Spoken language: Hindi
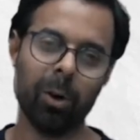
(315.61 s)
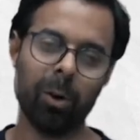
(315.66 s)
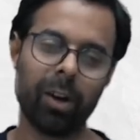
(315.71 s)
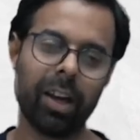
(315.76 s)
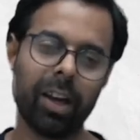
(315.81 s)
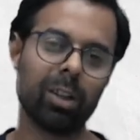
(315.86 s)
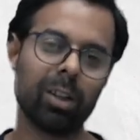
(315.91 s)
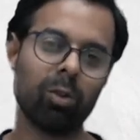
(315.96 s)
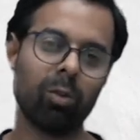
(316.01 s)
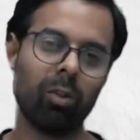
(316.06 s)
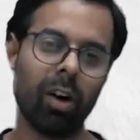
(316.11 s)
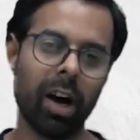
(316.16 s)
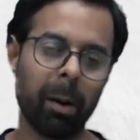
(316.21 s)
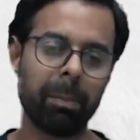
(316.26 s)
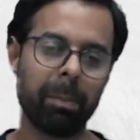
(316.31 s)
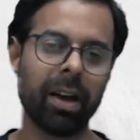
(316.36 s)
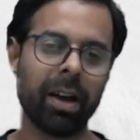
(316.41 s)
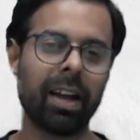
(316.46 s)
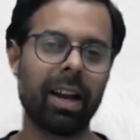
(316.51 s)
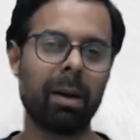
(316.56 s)
ओके okay, तो वहाँ
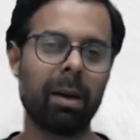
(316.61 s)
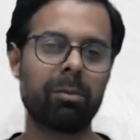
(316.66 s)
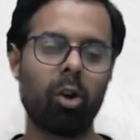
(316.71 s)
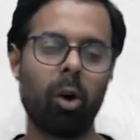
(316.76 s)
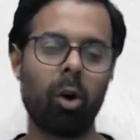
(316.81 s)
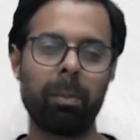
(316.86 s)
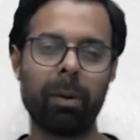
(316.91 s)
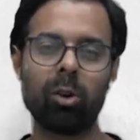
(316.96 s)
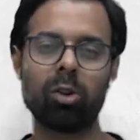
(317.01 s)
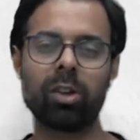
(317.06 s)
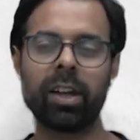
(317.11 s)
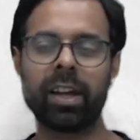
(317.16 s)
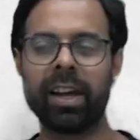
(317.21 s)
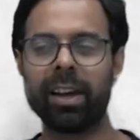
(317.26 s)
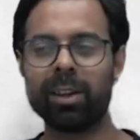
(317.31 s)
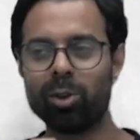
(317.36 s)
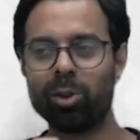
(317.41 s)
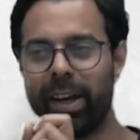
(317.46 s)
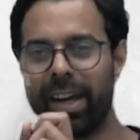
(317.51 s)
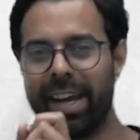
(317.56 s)
पर अगर आप ड्रॉप आउट
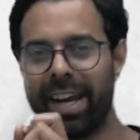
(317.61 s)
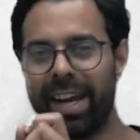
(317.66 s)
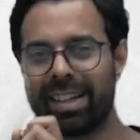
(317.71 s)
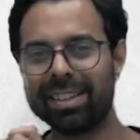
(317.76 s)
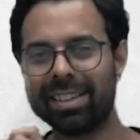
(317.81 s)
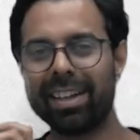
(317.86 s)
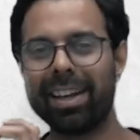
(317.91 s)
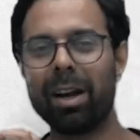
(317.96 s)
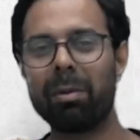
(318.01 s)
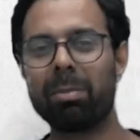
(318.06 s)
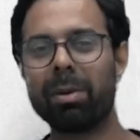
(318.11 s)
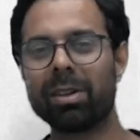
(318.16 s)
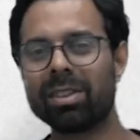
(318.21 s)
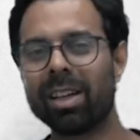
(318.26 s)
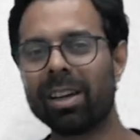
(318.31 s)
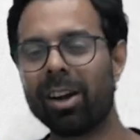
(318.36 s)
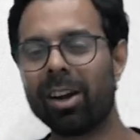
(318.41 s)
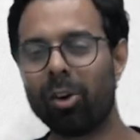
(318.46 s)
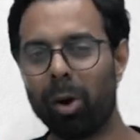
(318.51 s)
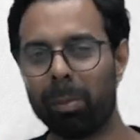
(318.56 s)
देखेंगे तो एक से डेढ़
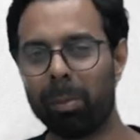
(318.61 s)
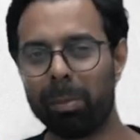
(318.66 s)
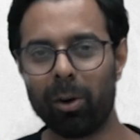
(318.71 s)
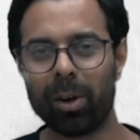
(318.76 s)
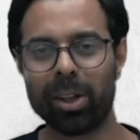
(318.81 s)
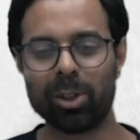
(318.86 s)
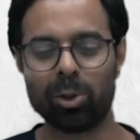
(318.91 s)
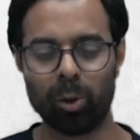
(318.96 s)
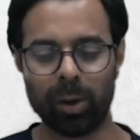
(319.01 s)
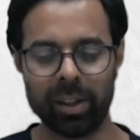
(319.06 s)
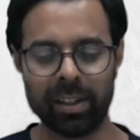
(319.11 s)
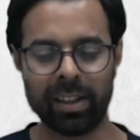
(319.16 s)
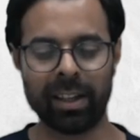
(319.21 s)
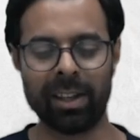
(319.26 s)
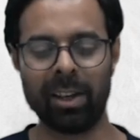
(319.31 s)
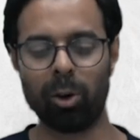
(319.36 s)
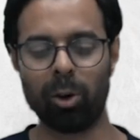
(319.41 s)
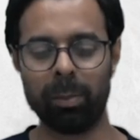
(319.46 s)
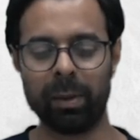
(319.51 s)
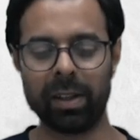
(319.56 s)
का ड्रॉप आउट है जो कि
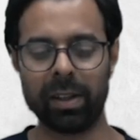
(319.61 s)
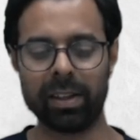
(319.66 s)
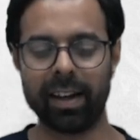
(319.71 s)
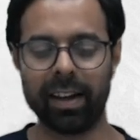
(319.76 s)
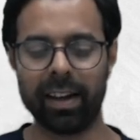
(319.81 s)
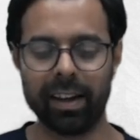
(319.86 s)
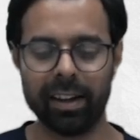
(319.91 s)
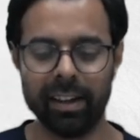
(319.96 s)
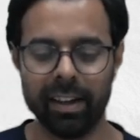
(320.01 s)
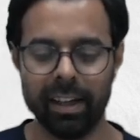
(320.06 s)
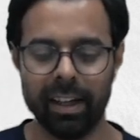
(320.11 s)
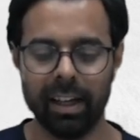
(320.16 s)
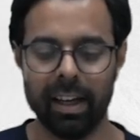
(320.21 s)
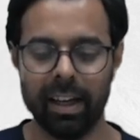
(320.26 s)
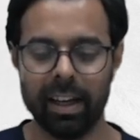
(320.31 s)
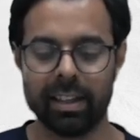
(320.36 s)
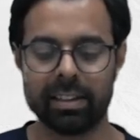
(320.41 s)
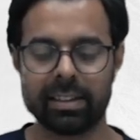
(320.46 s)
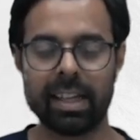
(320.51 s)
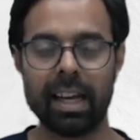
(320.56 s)
देखने को मिलता है
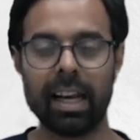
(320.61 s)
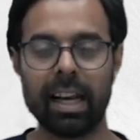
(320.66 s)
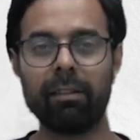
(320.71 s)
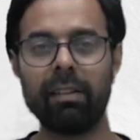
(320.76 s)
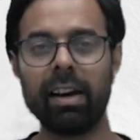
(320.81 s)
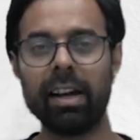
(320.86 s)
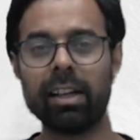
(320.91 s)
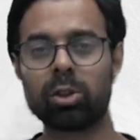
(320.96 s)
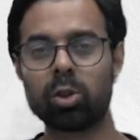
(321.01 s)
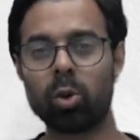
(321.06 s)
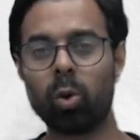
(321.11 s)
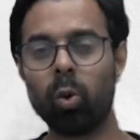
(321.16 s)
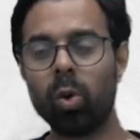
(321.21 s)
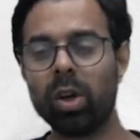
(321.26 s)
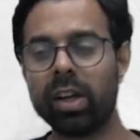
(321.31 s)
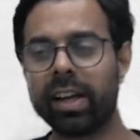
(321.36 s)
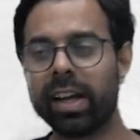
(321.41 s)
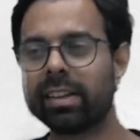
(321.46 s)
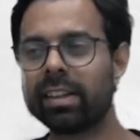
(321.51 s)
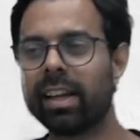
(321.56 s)
इसके अलावा
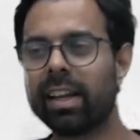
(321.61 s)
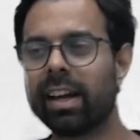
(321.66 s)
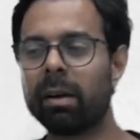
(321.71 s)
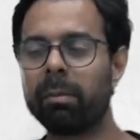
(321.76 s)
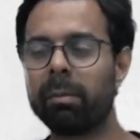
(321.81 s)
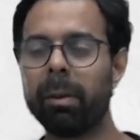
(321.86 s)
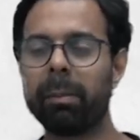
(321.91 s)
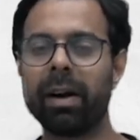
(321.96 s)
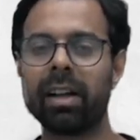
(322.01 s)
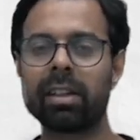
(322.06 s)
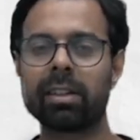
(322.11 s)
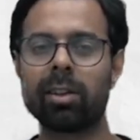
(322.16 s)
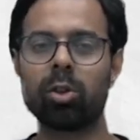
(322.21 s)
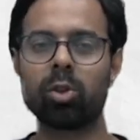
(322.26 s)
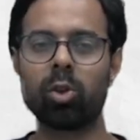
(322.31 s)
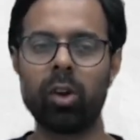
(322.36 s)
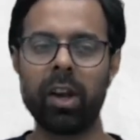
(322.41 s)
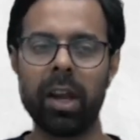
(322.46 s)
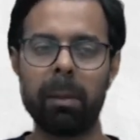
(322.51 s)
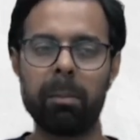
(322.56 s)
स्कूल के अंदर अगर मैं बात
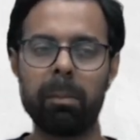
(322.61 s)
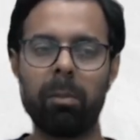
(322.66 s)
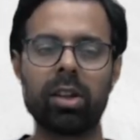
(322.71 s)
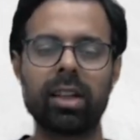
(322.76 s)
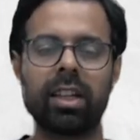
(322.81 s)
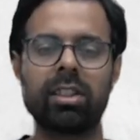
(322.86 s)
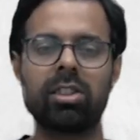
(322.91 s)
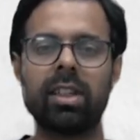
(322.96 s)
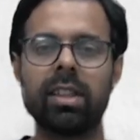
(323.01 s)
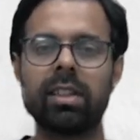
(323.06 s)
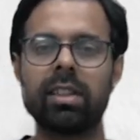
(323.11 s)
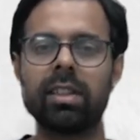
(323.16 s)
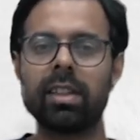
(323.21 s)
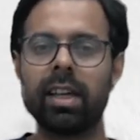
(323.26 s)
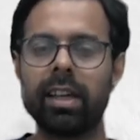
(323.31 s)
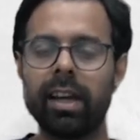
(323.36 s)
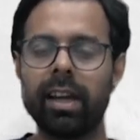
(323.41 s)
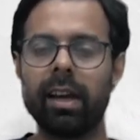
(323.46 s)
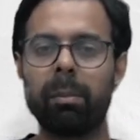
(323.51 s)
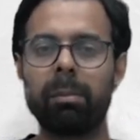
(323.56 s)
करूँ तो उन्होंने एक बहुत अच्छी
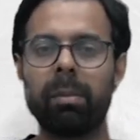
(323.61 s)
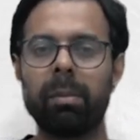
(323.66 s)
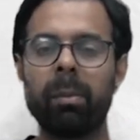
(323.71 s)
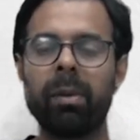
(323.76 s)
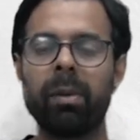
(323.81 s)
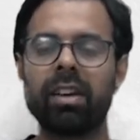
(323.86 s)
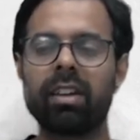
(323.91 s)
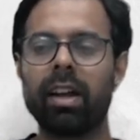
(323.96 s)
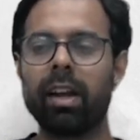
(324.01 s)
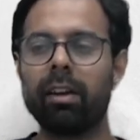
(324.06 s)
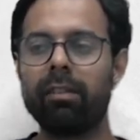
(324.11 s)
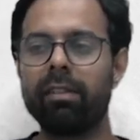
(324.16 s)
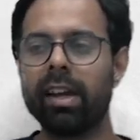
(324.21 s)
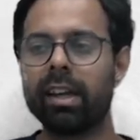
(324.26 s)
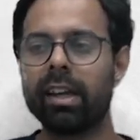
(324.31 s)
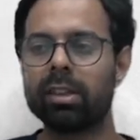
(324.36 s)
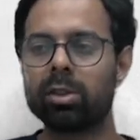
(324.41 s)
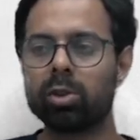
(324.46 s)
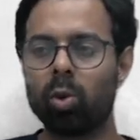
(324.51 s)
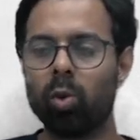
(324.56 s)
चीजें ये इम्प्लीमेंट करी हुई है
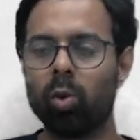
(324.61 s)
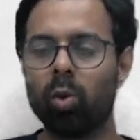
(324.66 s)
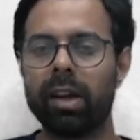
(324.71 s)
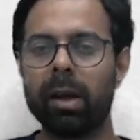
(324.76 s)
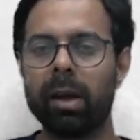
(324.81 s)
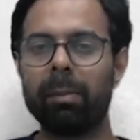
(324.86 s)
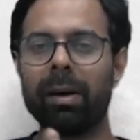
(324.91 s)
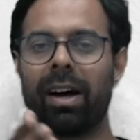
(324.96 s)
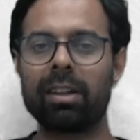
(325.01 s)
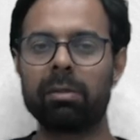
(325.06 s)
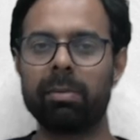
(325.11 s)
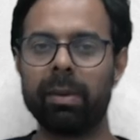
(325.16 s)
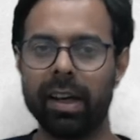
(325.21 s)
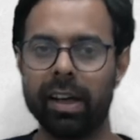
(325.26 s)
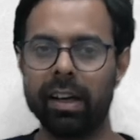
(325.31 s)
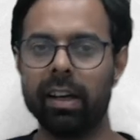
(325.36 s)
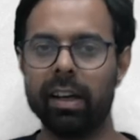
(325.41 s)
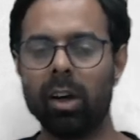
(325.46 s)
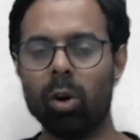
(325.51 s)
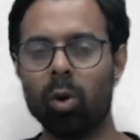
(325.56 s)
कि स्कूल के बाद
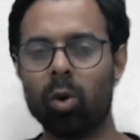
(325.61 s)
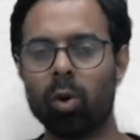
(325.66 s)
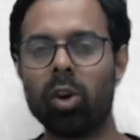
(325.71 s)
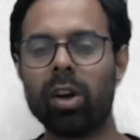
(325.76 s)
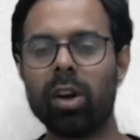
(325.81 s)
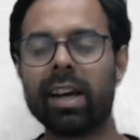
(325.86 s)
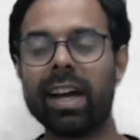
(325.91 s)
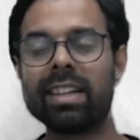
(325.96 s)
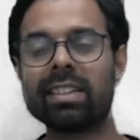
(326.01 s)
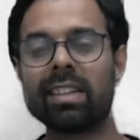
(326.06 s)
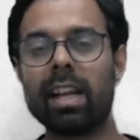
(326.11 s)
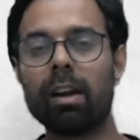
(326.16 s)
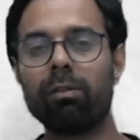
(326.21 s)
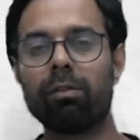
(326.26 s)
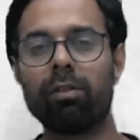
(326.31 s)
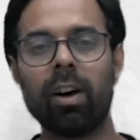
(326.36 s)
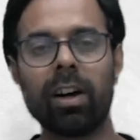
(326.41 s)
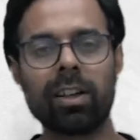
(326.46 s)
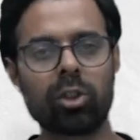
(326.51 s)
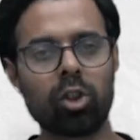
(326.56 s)
में उन्होंने कई सारे
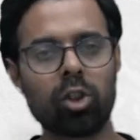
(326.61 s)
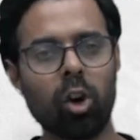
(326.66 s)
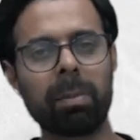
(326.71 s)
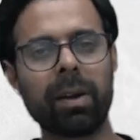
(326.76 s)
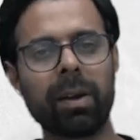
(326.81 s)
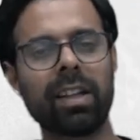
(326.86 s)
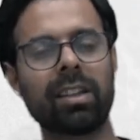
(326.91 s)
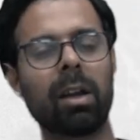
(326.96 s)
वर्कशॉप के